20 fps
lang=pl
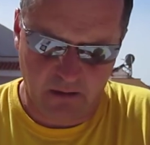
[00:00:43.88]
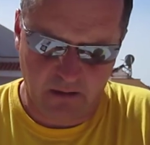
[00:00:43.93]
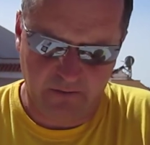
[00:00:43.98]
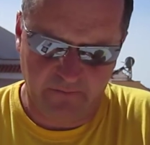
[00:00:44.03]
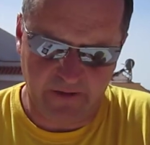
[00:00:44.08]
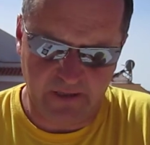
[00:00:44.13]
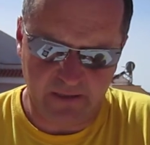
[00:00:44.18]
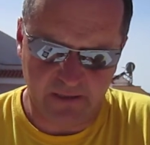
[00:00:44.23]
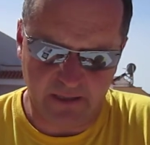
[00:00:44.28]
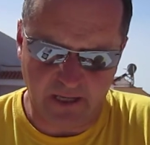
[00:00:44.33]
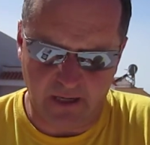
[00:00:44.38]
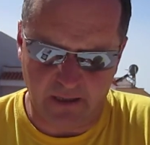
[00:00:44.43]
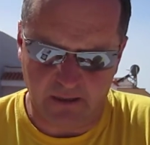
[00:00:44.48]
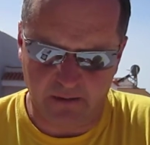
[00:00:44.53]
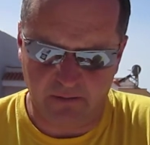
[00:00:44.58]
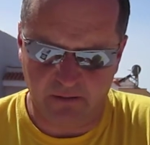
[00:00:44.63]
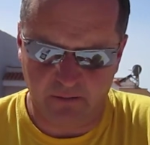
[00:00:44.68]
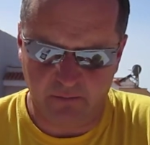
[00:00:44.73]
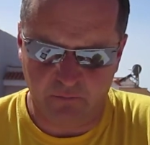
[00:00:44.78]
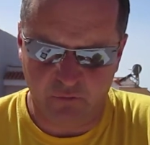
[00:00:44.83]
więc tak,
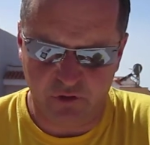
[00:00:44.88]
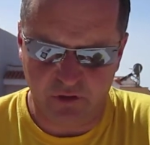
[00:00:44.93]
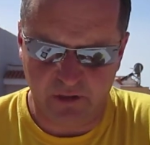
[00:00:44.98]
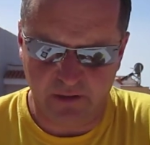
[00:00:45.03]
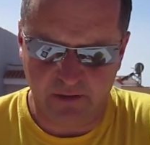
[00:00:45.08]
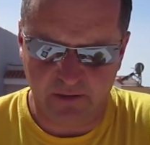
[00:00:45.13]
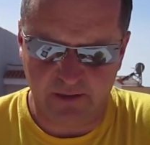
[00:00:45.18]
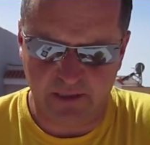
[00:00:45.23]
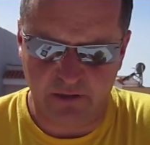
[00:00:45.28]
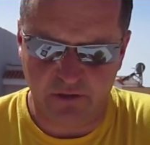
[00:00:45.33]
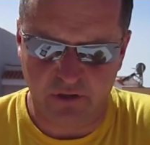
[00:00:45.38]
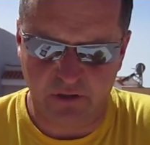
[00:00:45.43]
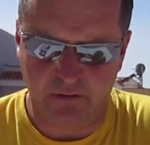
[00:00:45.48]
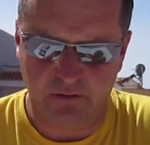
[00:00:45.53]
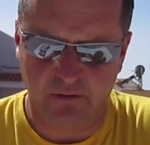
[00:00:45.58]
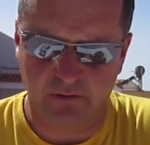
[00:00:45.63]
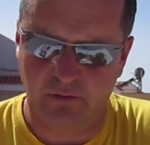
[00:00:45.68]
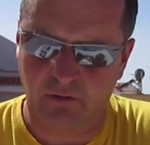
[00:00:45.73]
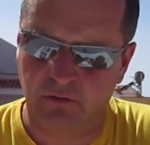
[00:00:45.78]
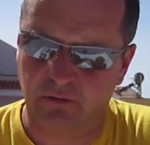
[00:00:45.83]
może
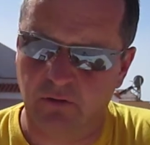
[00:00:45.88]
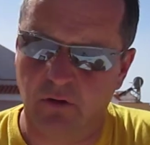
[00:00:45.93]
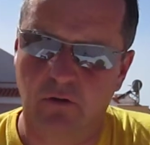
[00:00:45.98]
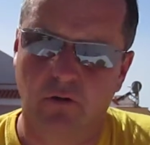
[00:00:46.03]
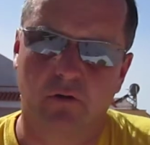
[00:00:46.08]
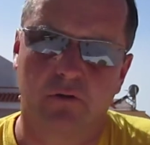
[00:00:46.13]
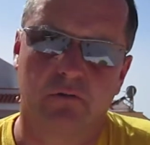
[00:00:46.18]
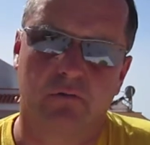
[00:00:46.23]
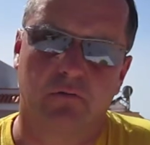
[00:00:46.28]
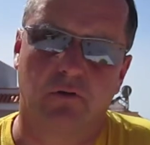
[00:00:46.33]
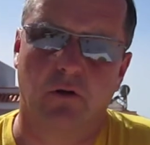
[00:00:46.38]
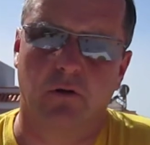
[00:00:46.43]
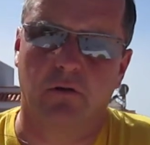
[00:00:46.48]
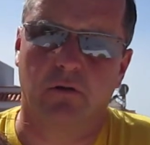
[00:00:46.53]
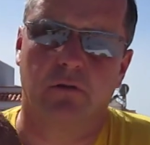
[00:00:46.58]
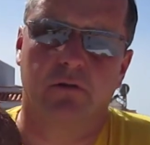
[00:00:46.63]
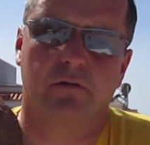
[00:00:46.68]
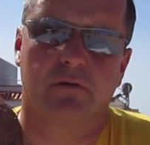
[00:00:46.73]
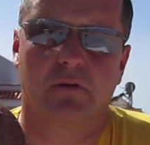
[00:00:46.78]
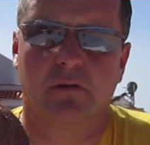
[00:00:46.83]
zacznę od kokosu.
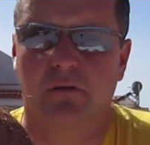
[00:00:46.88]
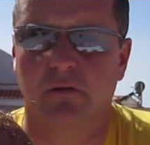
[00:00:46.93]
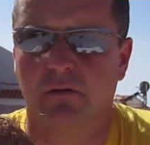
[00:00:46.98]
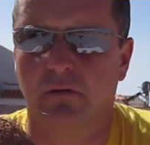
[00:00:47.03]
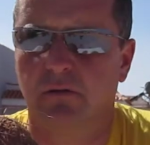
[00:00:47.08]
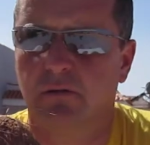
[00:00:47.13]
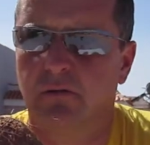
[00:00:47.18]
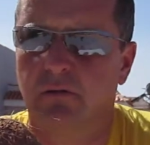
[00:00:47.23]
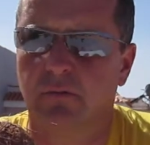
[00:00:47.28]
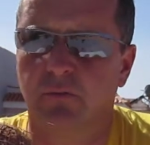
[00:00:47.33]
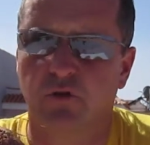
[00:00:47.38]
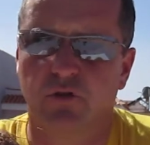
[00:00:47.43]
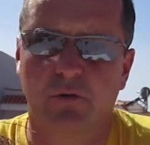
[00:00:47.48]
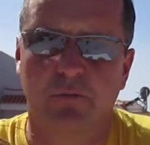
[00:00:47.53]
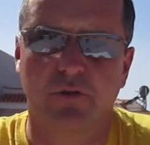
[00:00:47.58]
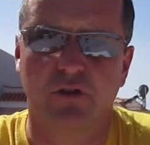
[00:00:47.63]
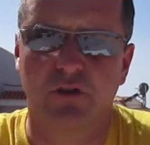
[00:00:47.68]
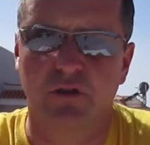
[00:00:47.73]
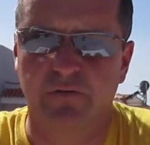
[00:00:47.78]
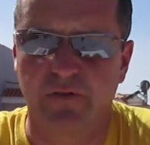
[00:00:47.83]
Kokos może
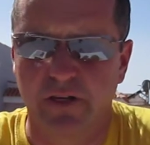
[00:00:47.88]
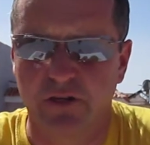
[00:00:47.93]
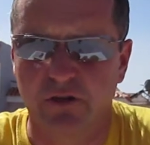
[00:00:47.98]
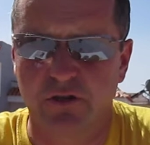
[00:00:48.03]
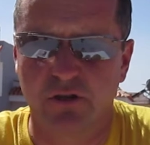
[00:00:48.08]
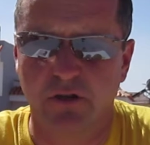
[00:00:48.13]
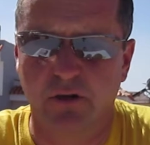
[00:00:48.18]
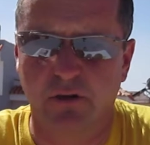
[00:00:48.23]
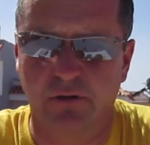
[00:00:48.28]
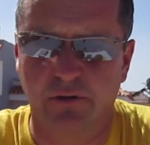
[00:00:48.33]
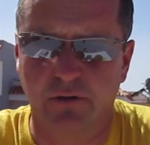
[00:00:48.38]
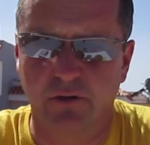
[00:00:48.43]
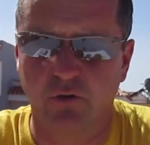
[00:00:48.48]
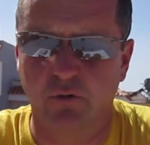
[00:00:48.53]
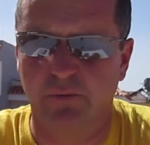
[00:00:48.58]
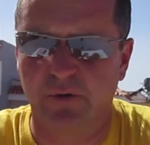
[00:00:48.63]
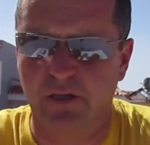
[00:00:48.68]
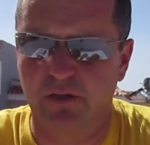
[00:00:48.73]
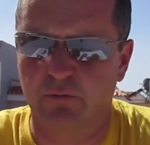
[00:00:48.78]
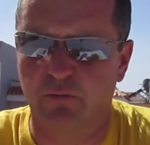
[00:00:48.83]
być świeży zielony
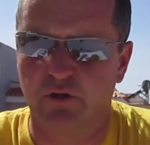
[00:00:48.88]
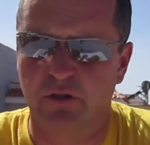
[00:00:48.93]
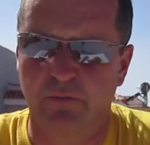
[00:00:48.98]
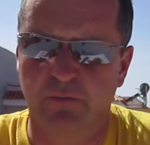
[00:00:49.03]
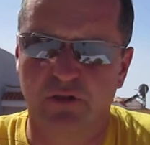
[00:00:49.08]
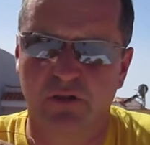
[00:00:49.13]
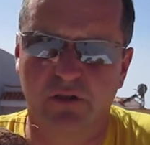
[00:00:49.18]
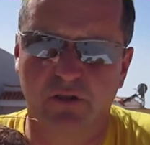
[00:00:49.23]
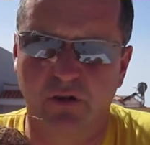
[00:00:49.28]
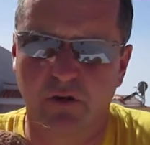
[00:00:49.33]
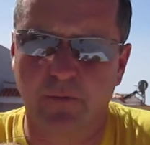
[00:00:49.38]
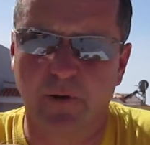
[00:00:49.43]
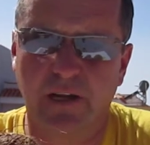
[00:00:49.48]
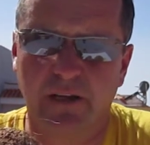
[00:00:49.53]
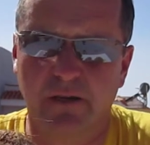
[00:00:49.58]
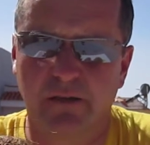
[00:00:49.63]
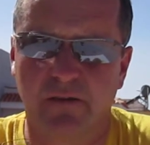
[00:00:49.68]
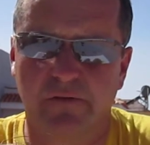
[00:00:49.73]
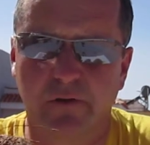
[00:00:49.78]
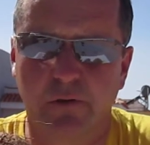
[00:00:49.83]
lub też może być
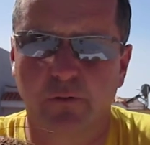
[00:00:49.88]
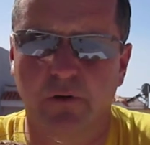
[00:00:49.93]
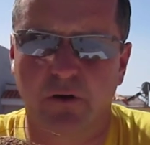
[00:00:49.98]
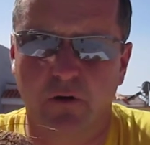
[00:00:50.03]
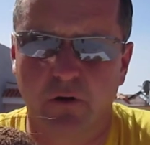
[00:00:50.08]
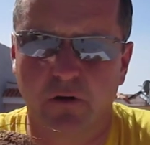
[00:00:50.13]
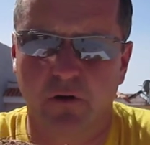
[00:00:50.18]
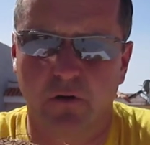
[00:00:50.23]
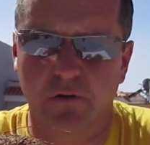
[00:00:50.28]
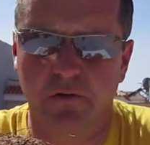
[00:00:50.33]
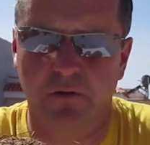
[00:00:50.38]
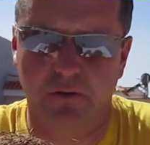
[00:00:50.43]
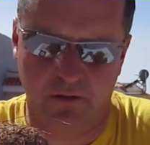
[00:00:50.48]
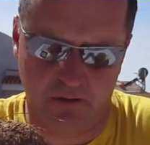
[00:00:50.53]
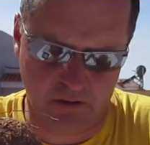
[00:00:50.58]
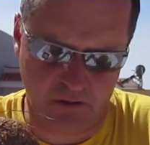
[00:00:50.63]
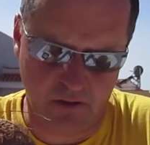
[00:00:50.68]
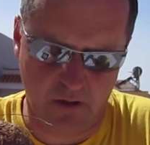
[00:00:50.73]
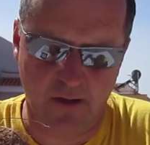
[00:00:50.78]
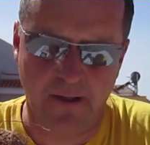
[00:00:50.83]
normalnie zwykły kokos.
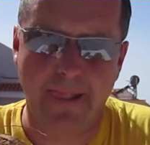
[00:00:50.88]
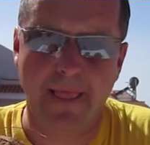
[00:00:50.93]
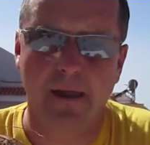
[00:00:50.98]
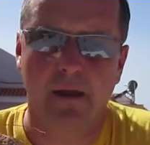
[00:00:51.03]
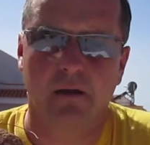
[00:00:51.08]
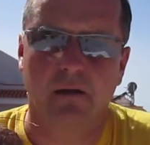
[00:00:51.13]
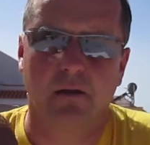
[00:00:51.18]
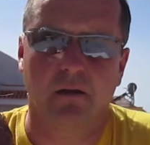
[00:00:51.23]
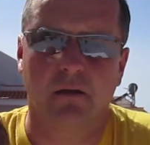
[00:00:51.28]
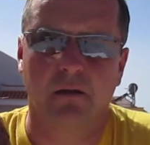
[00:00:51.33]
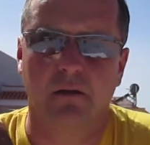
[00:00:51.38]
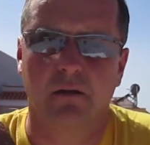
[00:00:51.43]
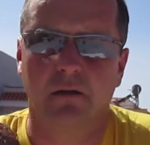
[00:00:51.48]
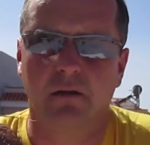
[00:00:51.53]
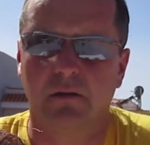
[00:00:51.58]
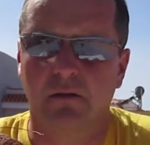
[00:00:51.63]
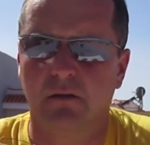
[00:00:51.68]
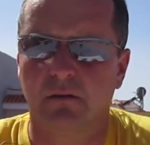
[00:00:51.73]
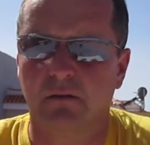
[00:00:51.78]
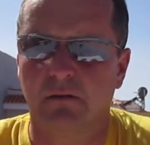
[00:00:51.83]

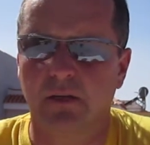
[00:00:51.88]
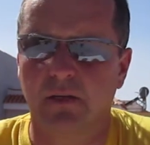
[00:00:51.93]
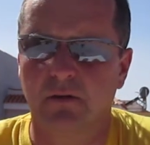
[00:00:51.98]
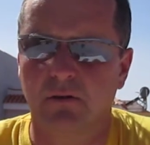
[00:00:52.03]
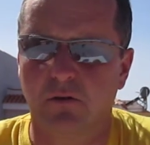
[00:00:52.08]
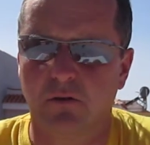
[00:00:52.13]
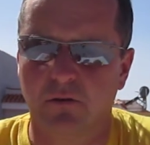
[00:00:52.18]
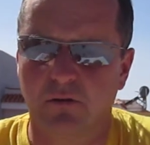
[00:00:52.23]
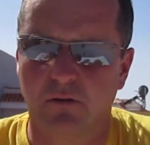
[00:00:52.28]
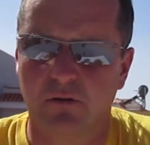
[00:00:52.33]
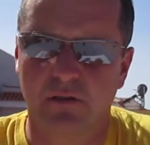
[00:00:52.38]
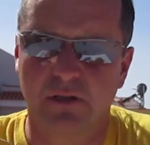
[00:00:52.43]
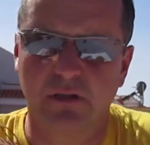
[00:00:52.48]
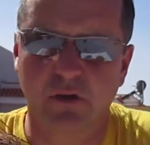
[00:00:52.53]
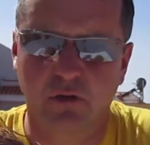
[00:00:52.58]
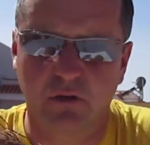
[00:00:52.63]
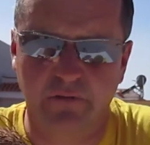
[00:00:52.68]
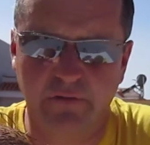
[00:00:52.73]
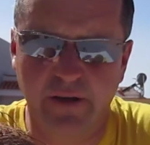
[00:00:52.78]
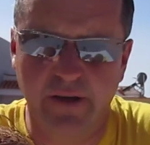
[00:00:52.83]
E, ten kokos nie
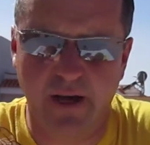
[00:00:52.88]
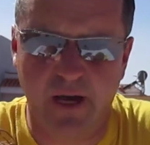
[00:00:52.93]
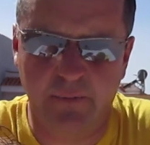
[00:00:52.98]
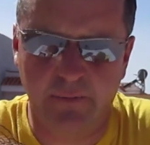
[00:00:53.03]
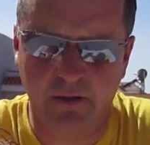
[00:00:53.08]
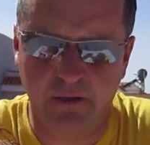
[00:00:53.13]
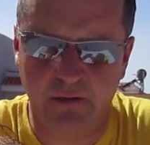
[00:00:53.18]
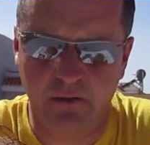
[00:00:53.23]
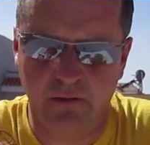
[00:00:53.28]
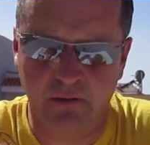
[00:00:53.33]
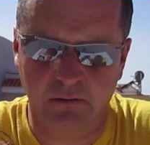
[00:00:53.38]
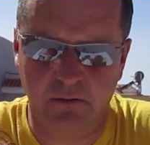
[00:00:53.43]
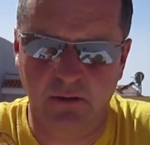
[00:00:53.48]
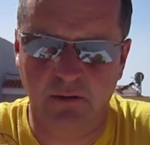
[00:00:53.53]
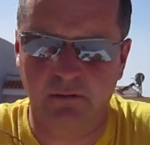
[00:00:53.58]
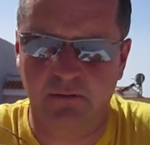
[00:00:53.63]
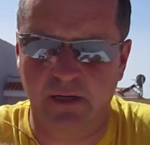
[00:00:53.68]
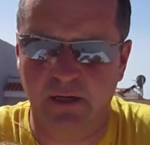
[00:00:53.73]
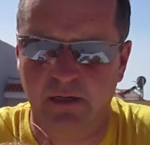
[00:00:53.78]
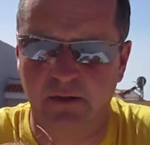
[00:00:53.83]
otwieramy go,
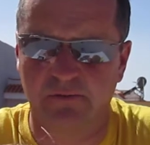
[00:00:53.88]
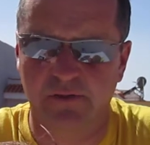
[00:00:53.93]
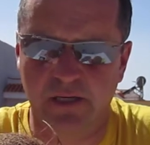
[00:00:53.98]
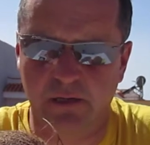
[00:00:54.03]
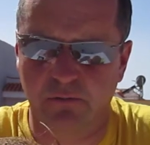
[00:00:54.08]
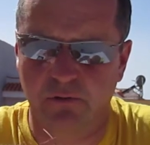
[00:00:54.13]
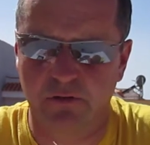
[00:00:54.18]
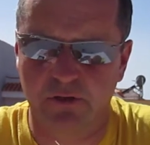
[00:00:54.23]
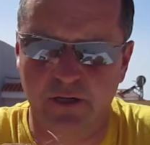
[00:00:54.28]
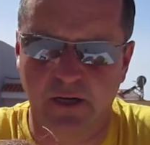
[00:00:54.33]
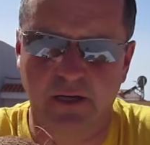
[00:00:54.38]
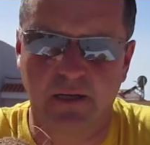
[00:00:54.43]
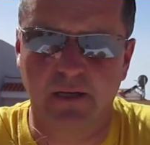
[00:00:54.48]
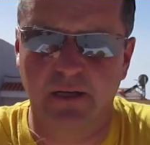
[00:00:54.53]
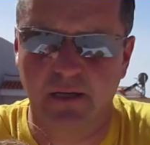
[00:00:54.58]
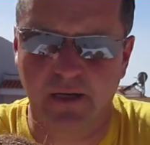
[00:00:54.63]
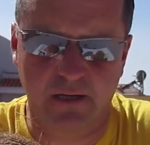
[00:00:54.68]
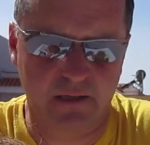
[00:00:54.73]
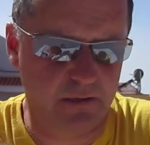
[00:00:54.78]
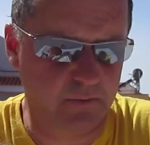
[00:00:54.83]
tylko taki w całości jaki
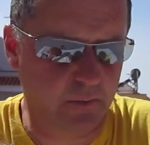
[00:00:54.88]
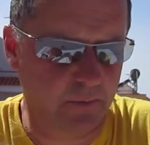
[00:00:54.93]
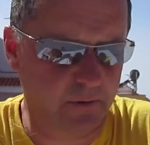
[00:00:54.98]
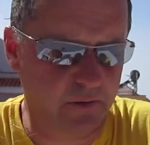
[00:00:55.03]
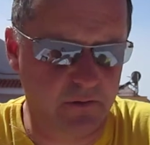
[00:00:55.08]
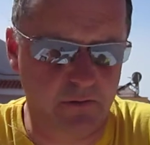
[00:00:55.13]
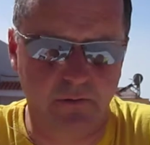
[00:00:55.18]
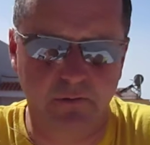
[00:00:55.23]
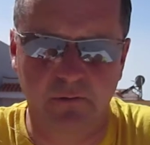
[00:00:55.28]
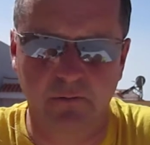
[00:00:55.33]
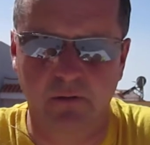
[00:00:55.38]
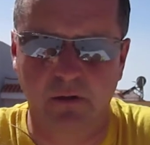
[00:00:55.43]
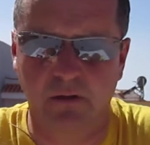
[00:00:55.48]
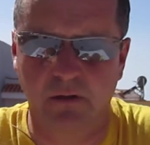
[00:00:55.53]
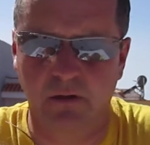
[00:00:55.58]
jest, po prostu